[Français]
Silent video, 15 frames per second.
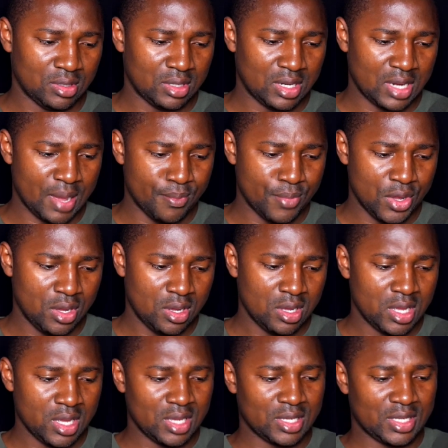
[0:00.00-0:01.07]
la main
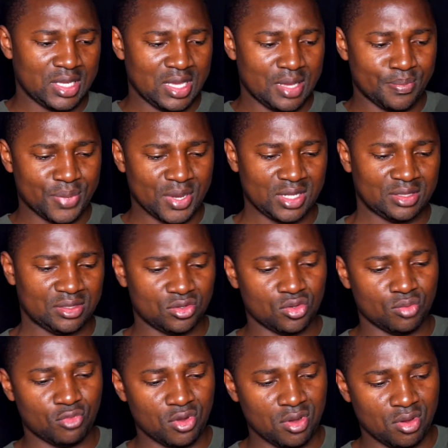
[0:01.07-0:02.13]
qui est
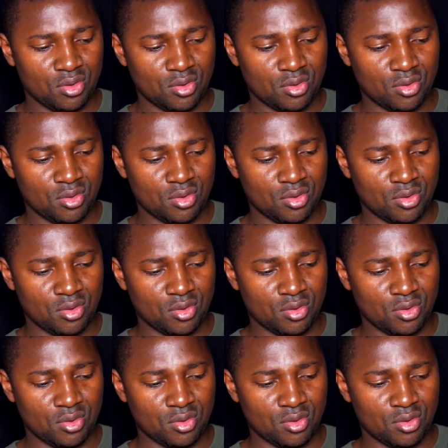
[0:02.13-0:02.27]
pratiquement